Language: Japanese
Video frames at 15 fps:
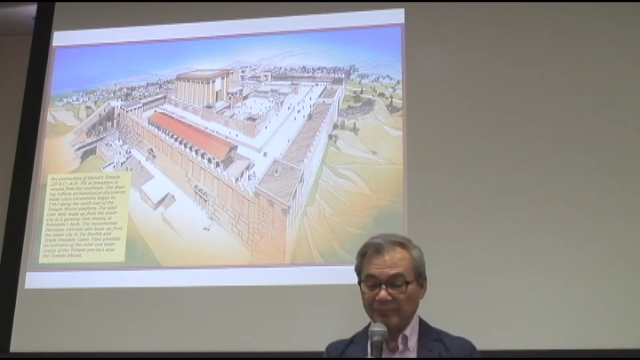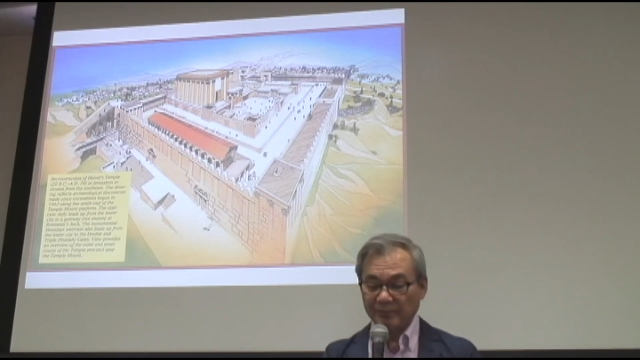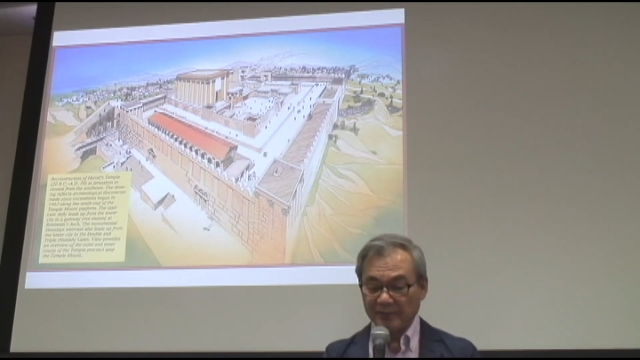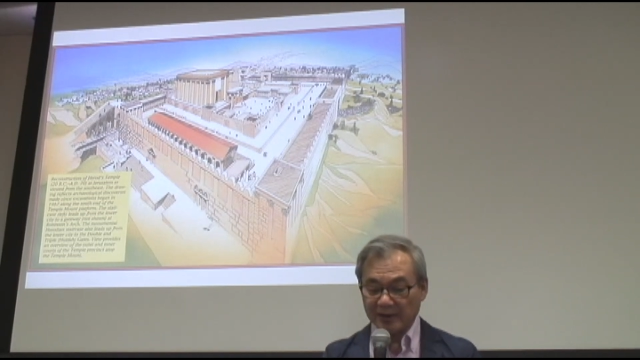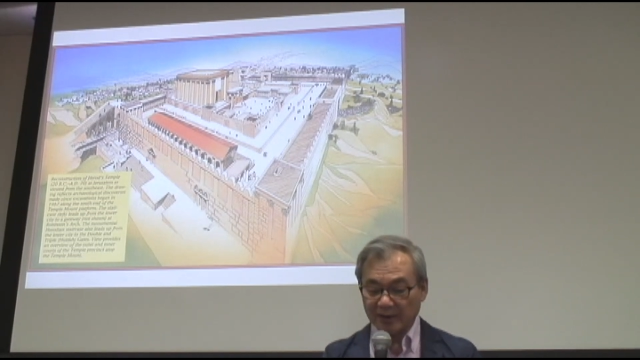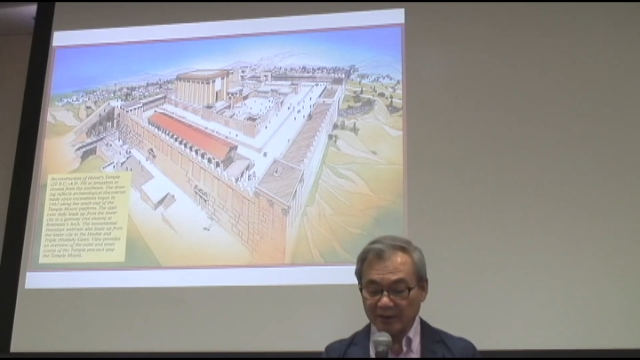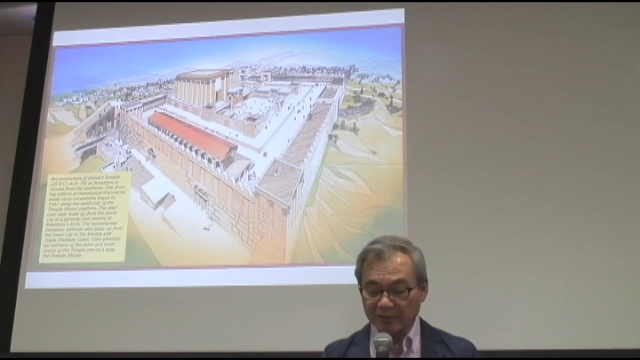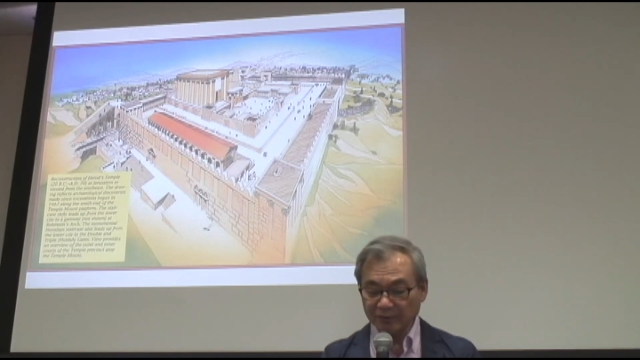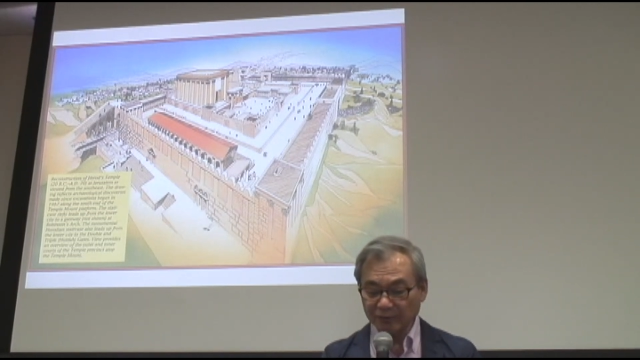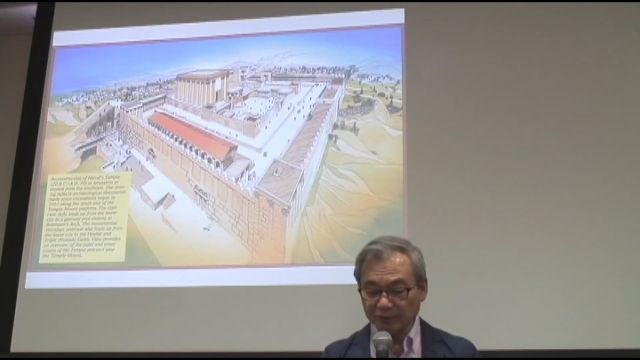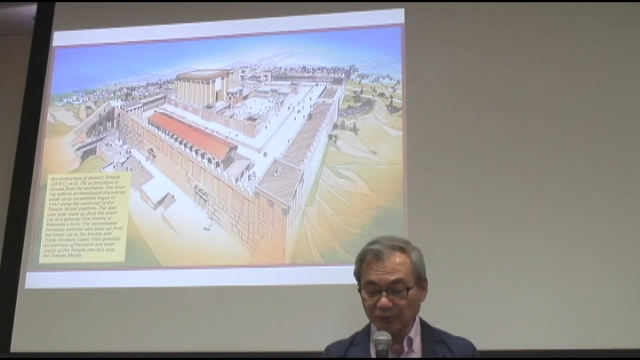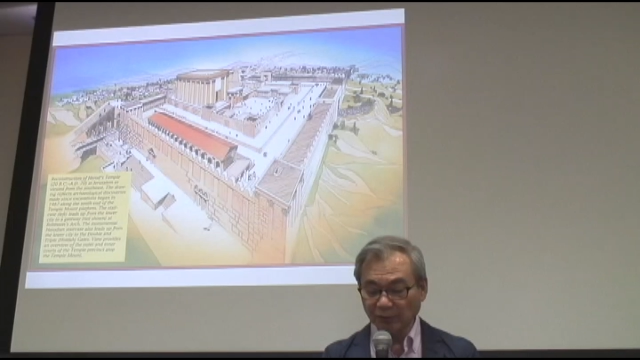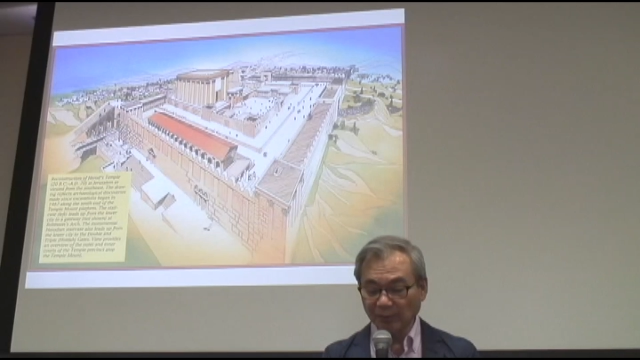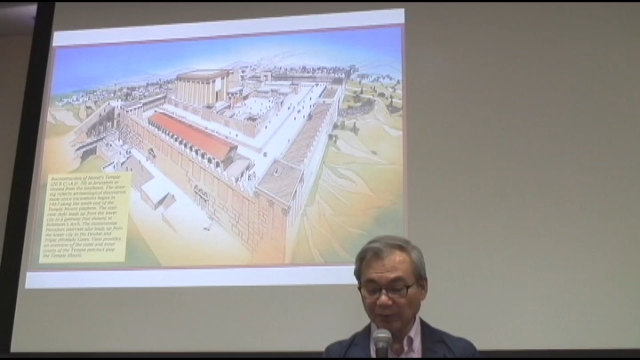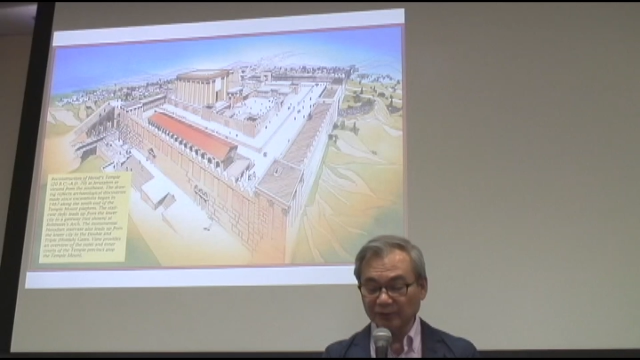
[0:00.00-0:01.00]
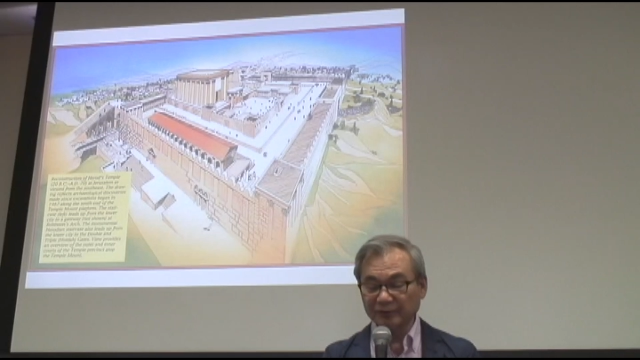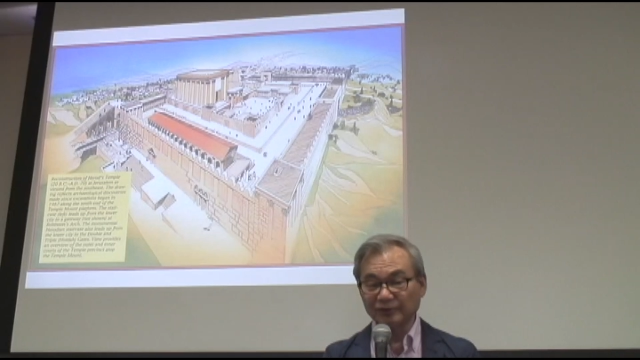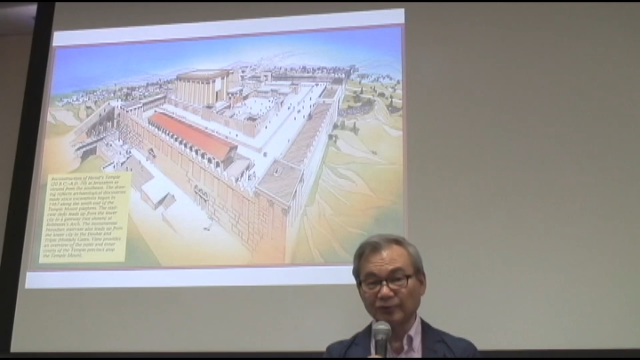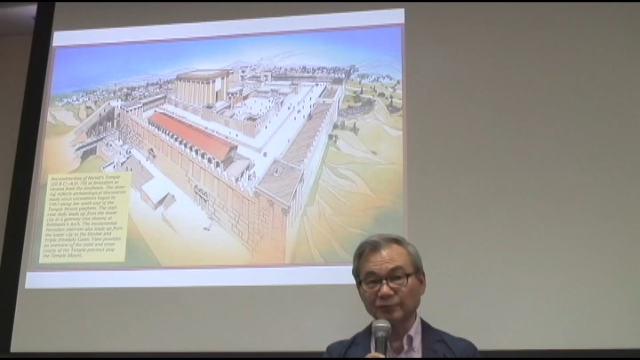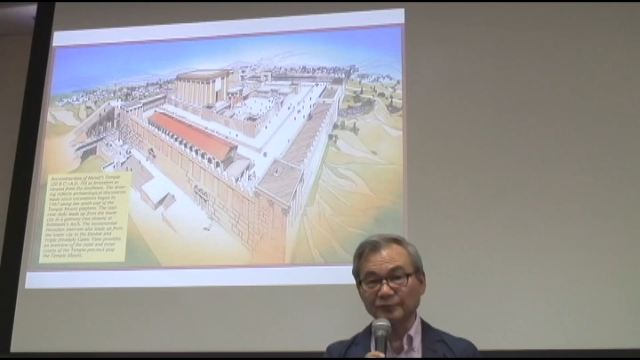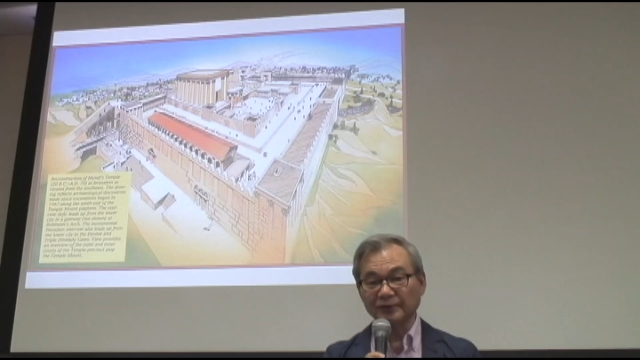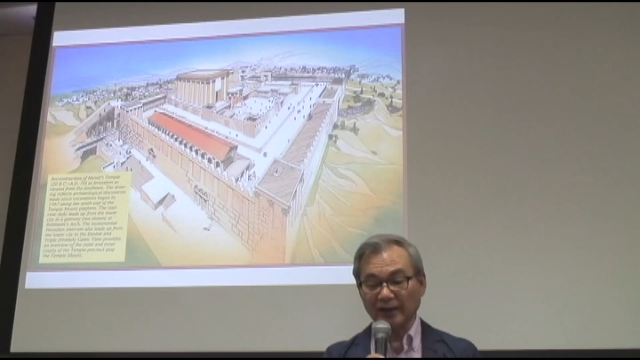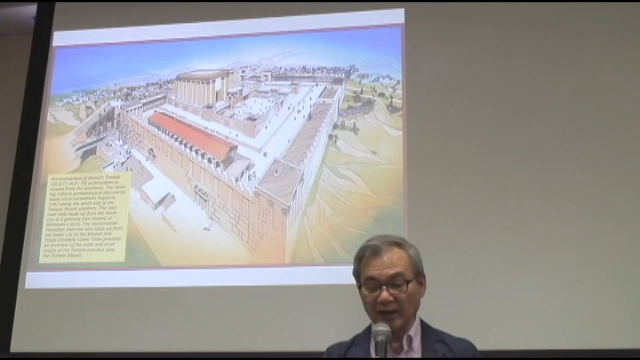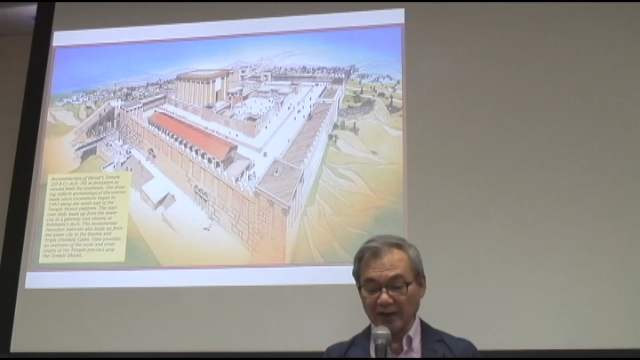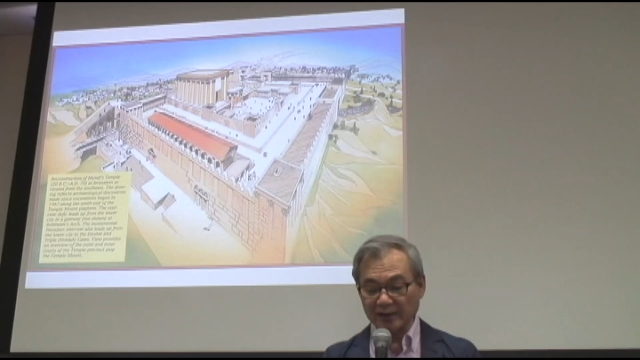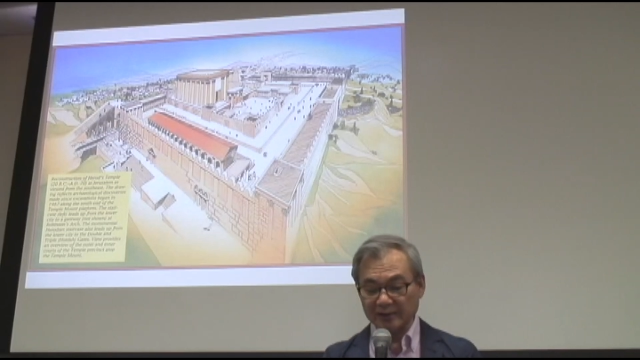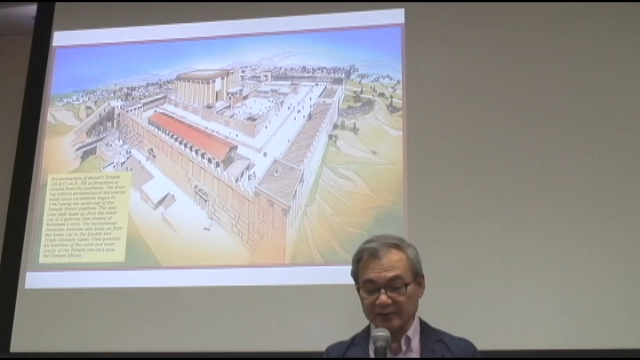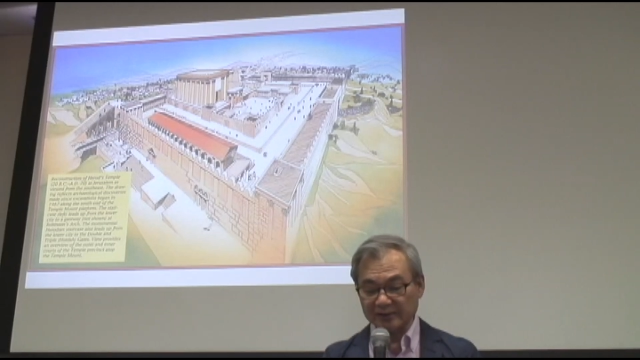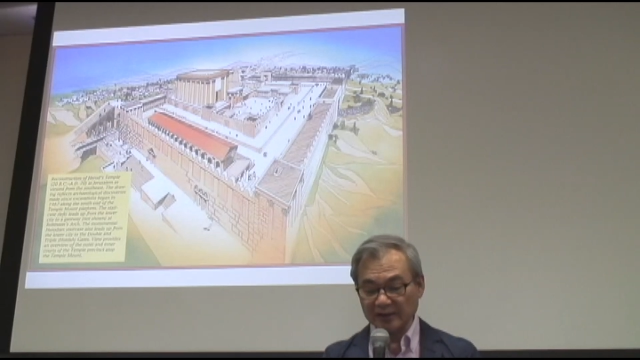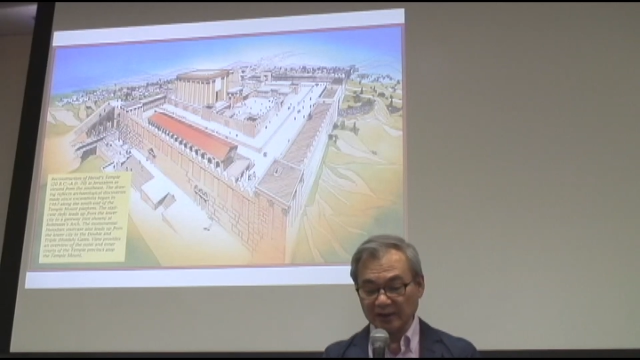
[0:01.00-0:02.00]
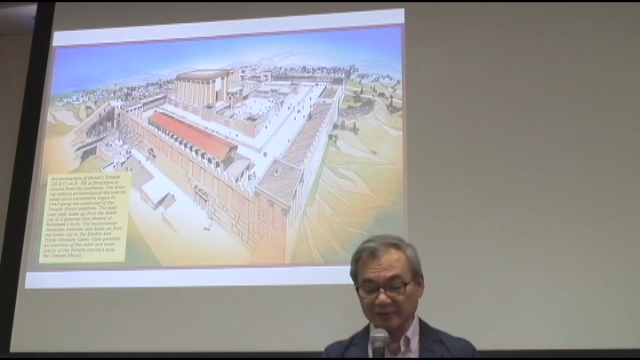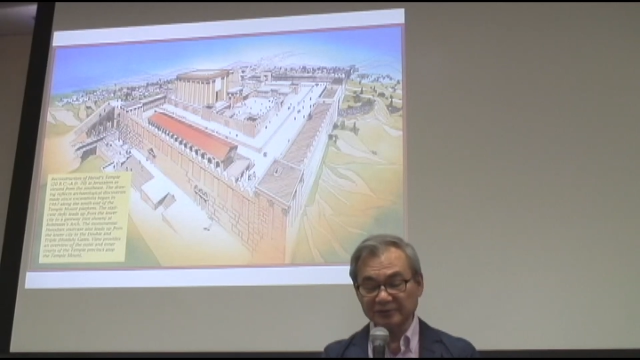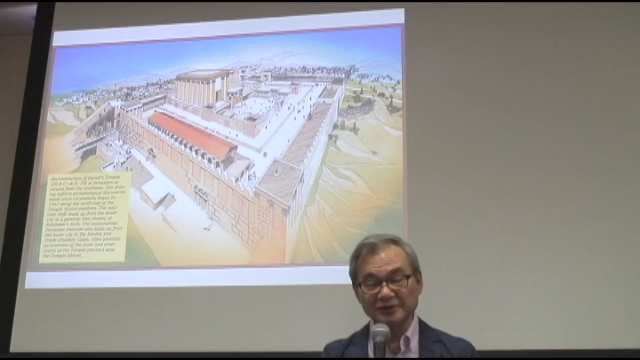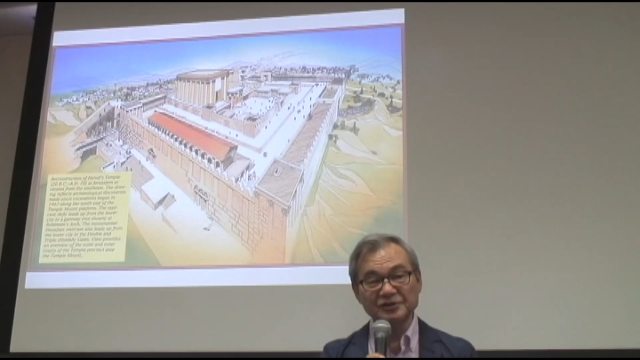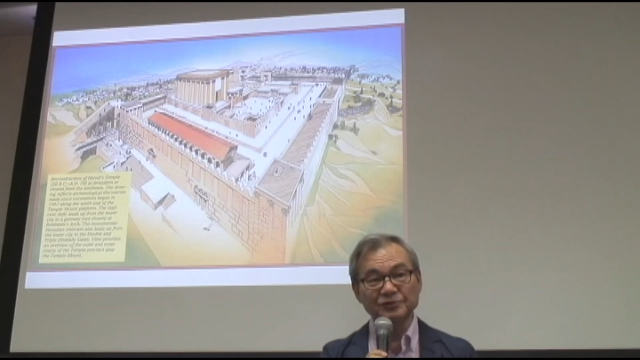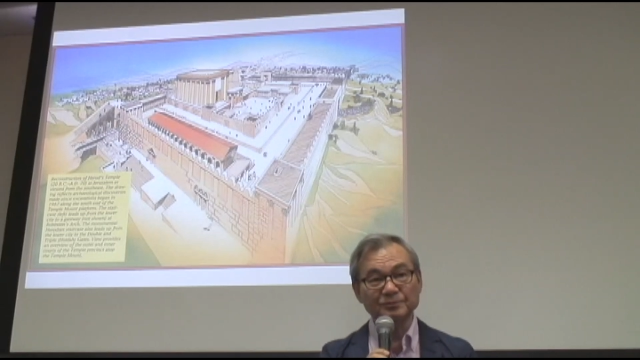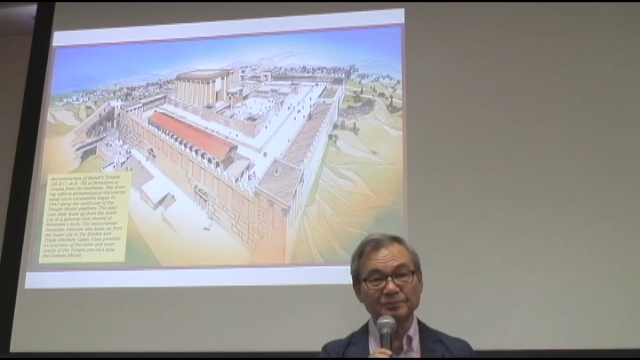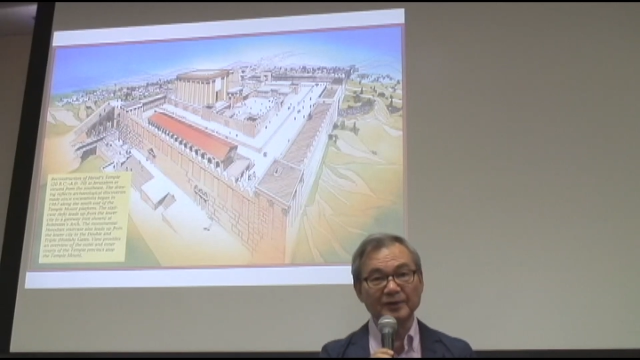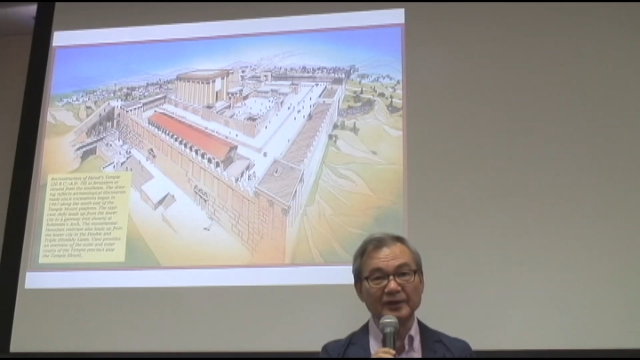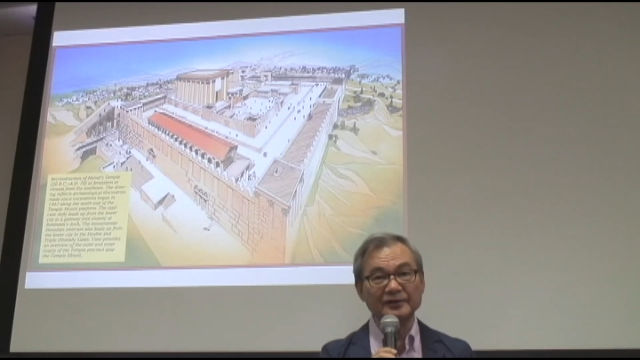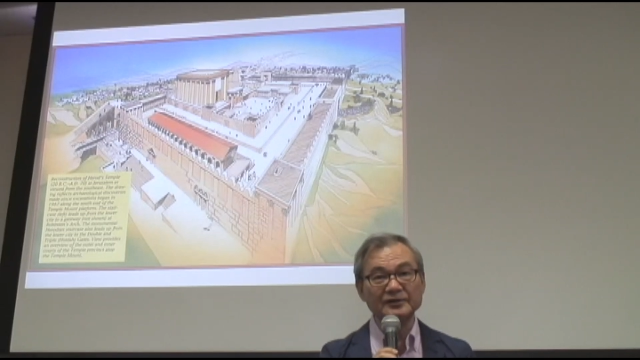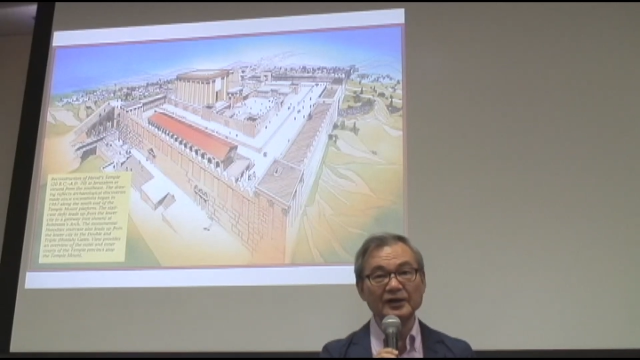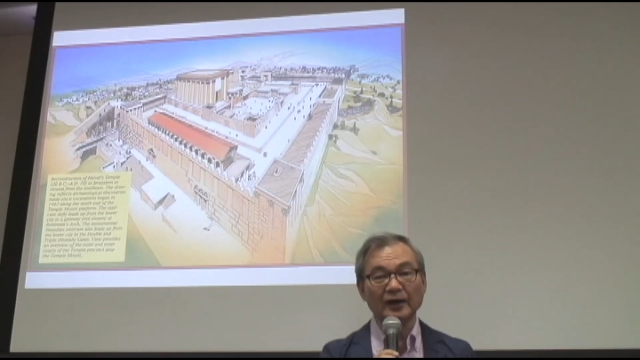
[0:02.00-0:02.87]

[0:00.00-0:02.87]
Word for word: 都のぼりの歌。はい、120編。